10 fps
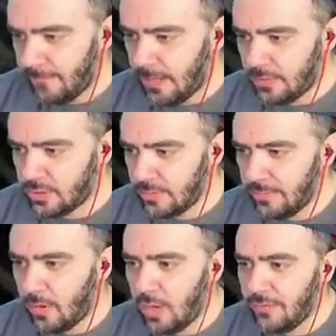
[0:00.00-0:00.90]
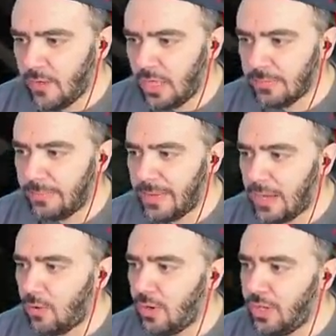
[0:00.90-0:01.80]
Öldürdüm. O ne oldu
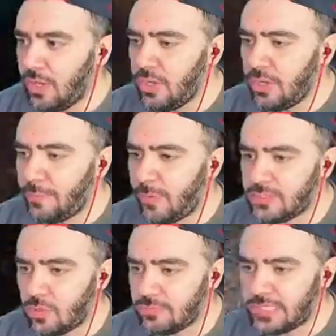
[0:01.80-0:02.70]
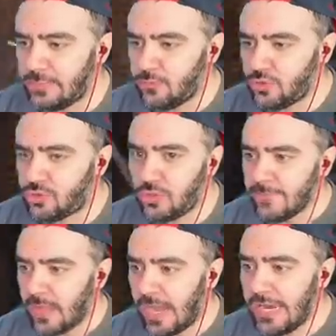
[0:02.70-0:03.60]
baba? Oy polis komiserim düştü.
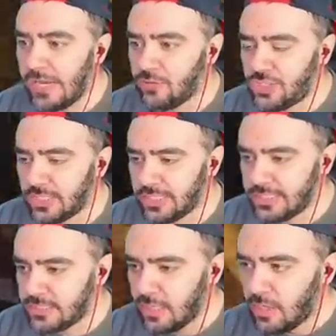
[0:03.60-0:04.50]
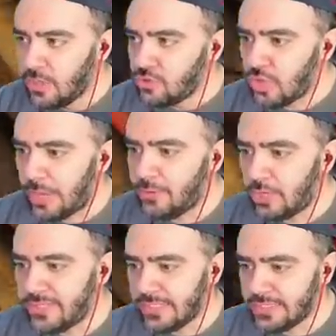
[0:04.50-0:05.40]
Halen 3 yıldız. Şuraya bir
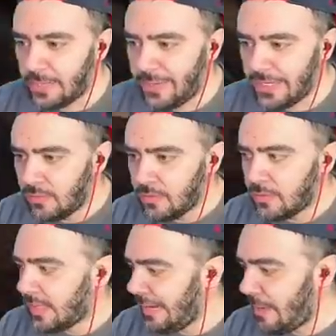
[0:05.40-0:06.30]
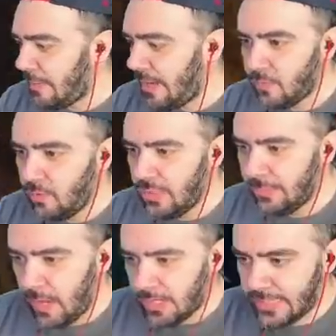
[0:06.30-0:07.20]
4 yıldız yapalım. Gel baba.
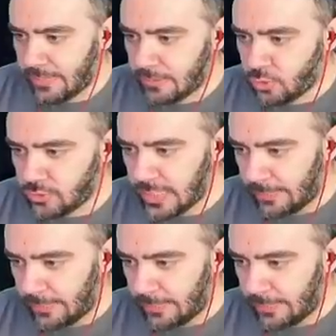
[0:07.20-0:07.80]
Benim ah tamam çok güzel.